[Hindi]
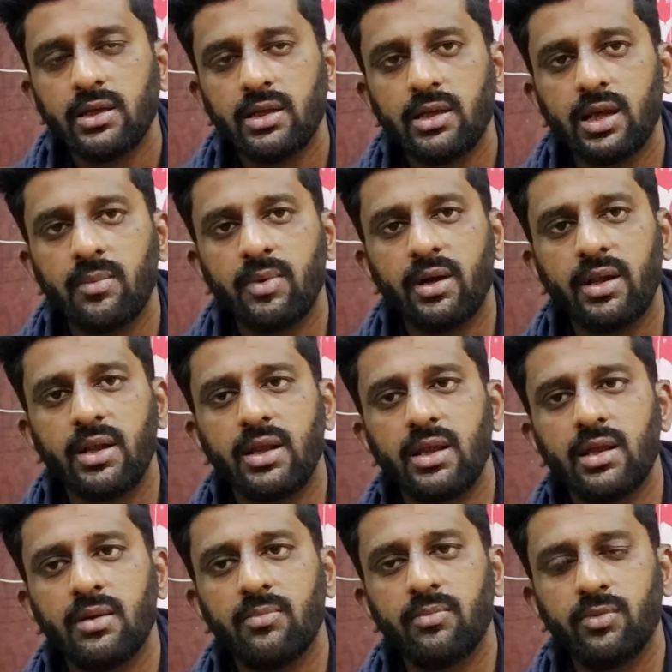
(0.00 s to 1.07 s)
कि हमारे
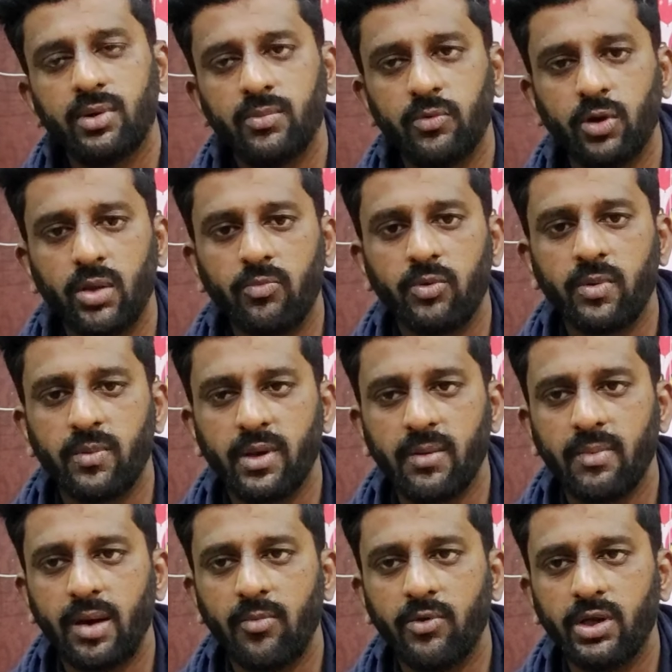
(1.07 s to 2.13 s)
पोलादपुर में
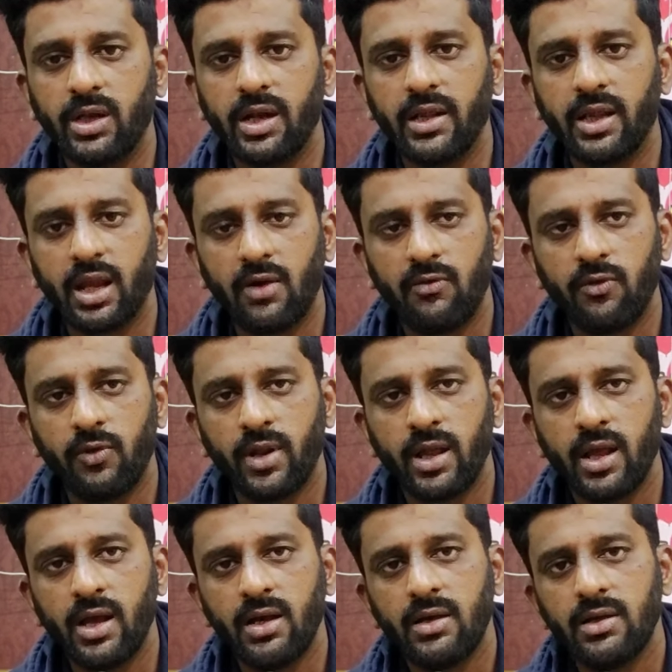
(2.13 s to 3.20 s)
मेरे मामू के लड़के का फ़ोन
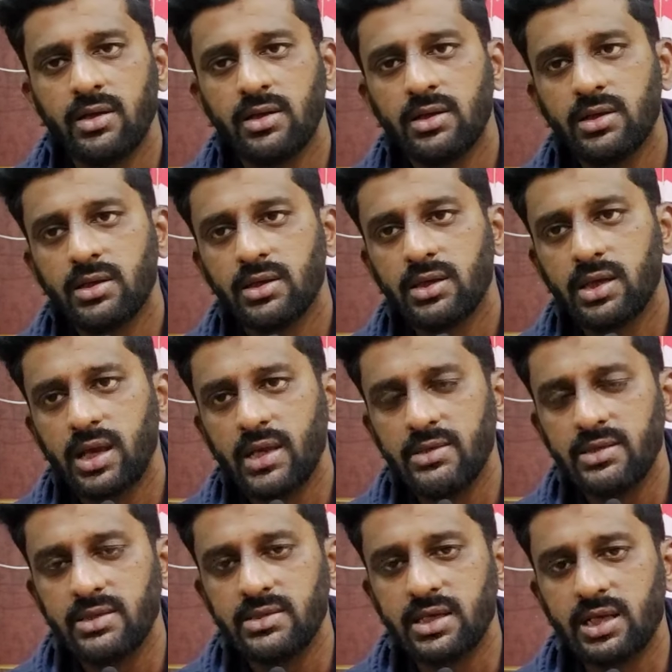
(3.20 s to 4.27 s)
आया कि
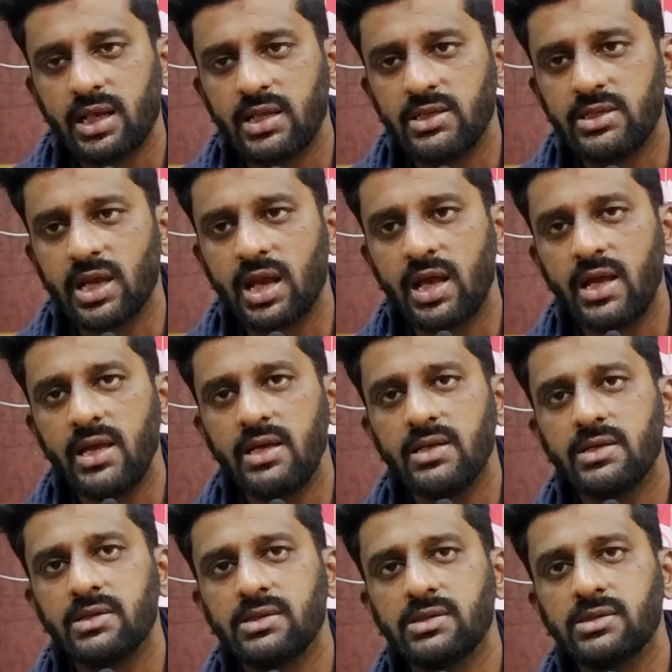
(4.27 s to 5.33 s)
ऐसी ऐसी एक रिक्शा है
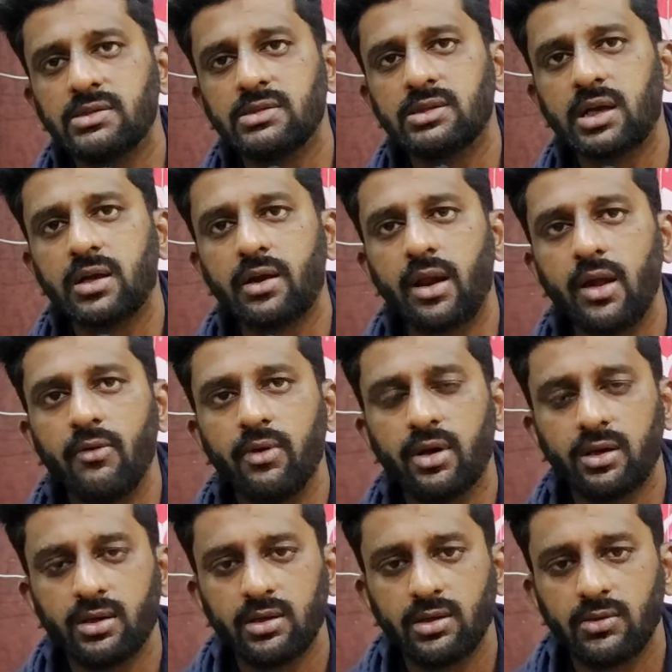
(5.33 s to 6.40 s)
जिसका
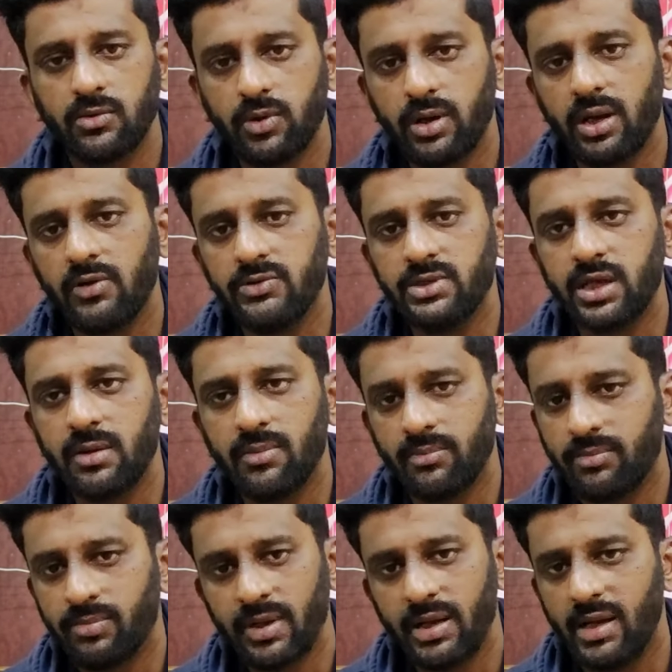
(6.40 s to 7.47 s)
ड्राइवर गोरेगाँव से है
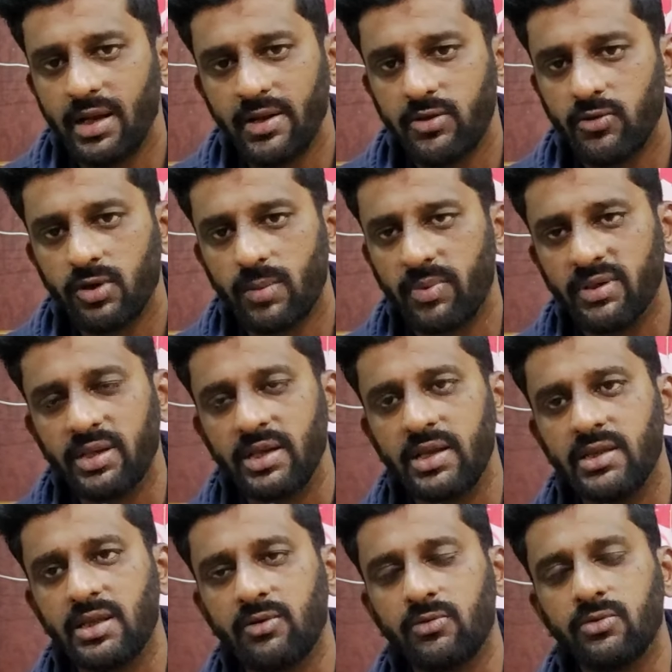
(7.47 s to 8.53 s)
पहले लड़कियों का पता
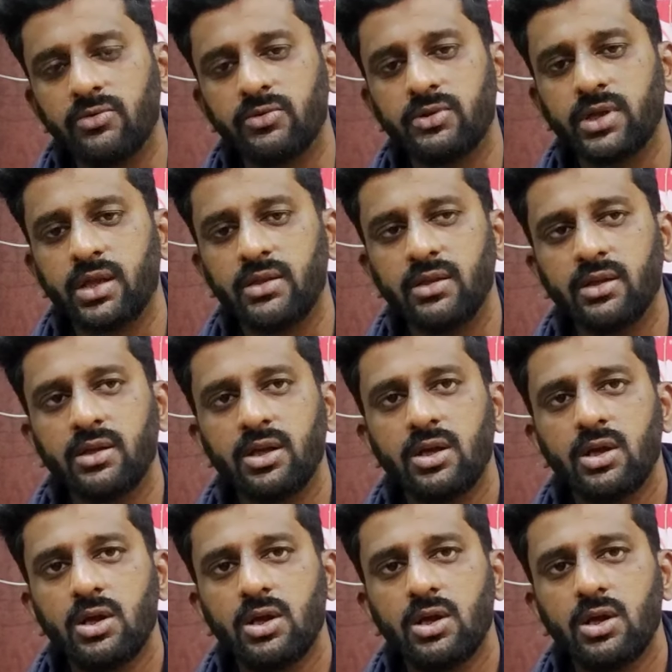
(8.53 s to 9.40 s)
नहीं था कौन कौन था अंदर